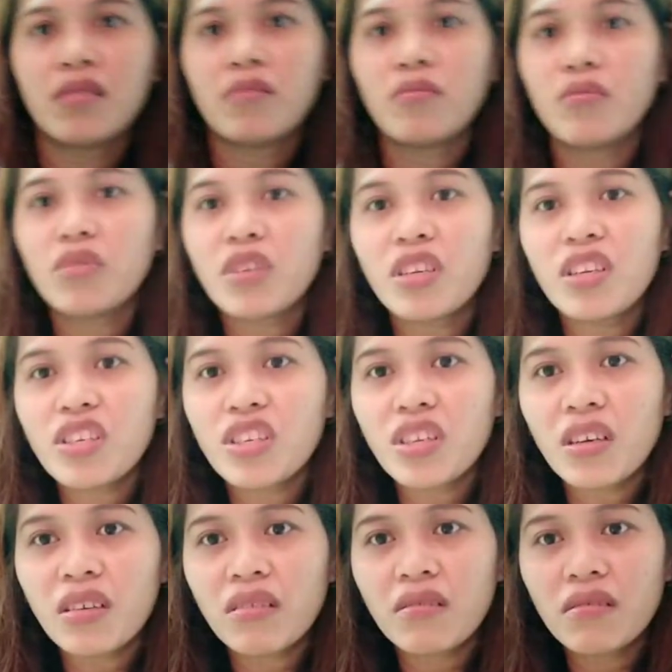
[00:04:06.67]
Mura na siya.
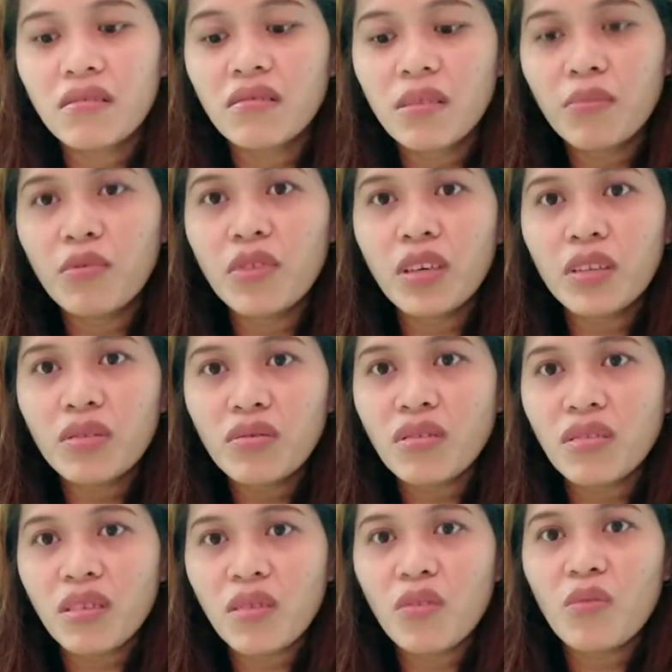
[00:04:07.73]
Gabog aton sa
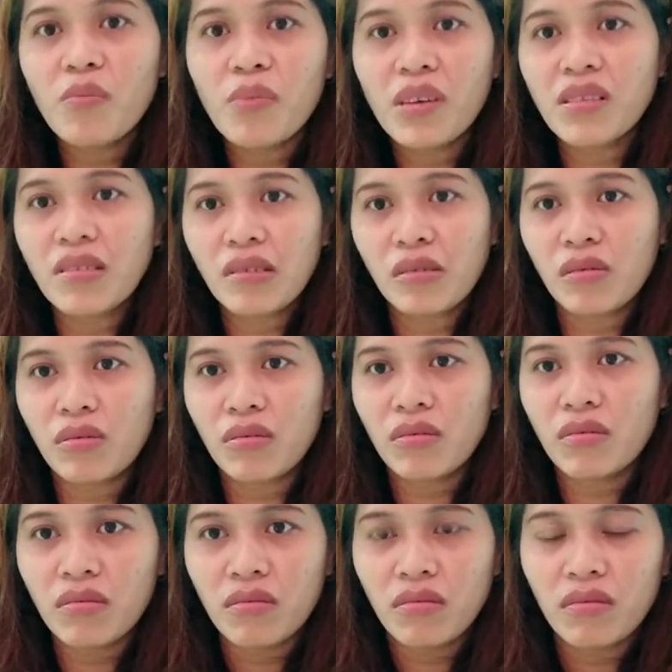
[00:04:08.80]
5
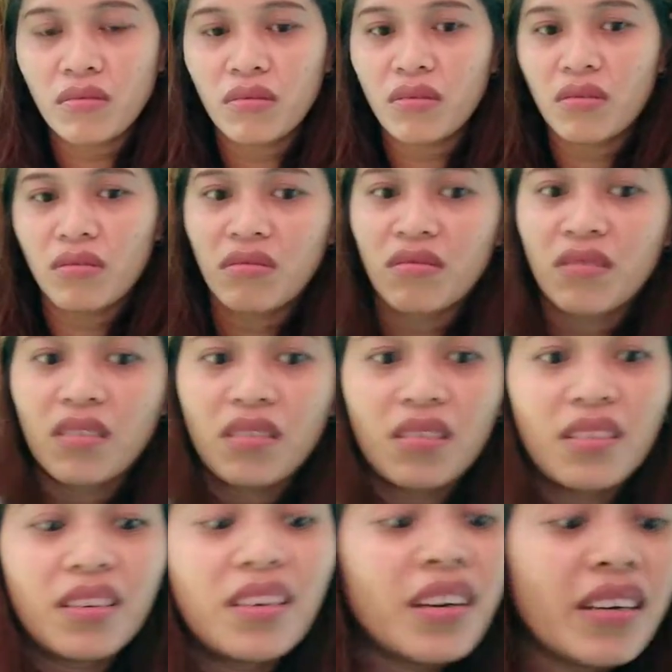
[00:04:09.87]
pesos.
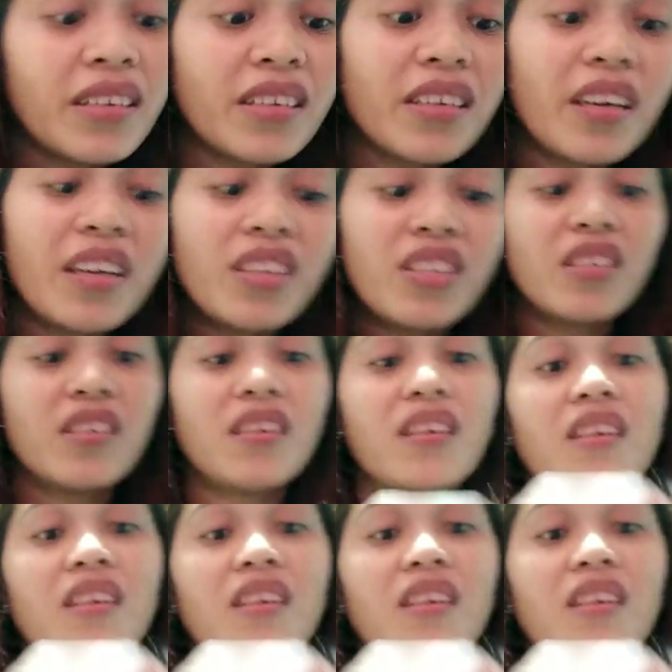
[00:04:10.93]
Kaangkin siya.